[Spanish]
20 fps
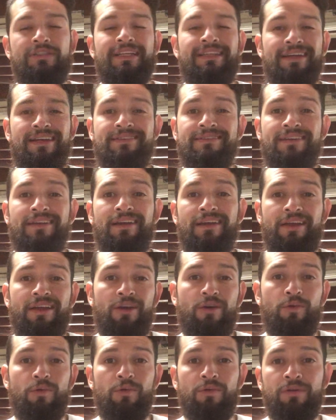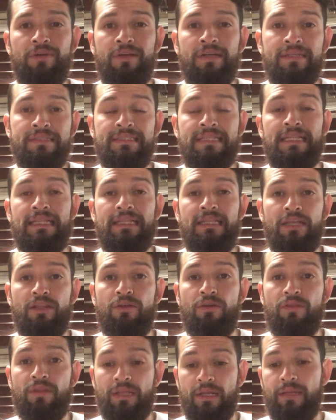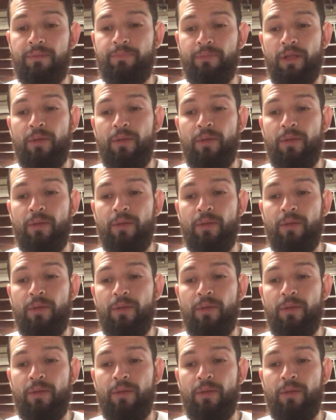atrasen en ningún sentido del,